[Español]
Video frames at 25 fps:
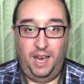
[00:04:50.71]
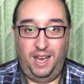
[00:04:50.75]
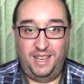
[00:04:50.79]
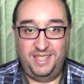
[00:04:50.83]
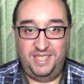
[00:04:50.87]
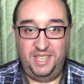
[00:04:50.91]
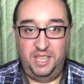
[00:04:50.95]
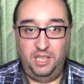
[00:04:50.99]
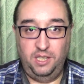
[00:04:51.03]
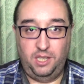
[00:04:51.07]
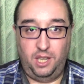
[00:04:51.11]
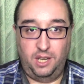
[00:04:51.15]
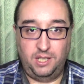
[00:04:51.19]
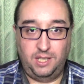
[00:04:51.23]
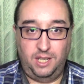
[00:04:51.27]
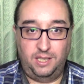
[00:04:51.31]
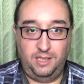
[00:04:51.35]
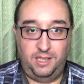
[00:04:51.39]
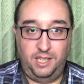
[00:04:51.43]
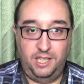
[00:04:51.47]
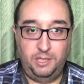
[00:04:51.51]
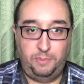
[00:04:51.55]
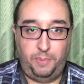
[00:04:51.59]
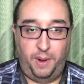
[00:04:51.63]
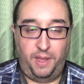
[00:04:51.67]
así
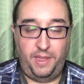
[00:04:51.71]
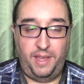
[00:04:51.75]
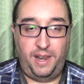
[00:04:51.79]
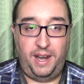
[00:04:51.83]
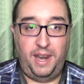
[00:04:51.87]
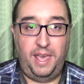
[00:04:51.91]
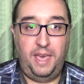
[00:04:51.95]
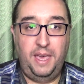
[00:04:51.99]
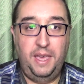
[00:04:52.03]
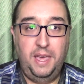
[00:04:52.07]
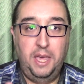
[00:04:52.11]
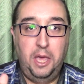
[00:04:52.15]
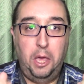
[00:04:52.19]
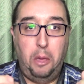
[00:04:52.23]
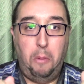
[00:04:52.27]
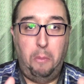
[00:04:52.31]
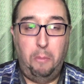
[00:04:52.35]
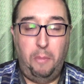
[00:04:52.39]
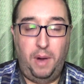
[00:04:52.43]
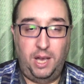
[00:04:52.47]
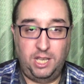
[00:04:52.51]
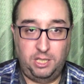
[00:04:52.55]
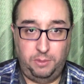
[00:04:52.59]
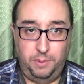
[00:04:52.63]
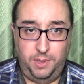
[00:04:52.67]
interesantes para darle
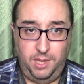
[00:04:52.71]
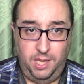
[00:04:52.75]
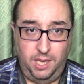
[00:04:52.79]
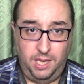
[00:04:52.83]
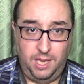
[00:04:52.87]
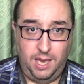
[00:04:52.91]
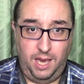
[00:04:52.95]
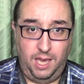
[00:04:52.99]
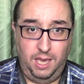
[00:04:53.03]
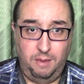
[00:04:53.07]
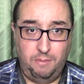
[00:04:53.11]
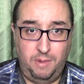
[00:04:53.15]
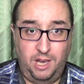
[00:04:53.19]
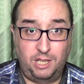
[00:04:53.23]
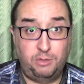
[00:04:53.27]
más vidilla y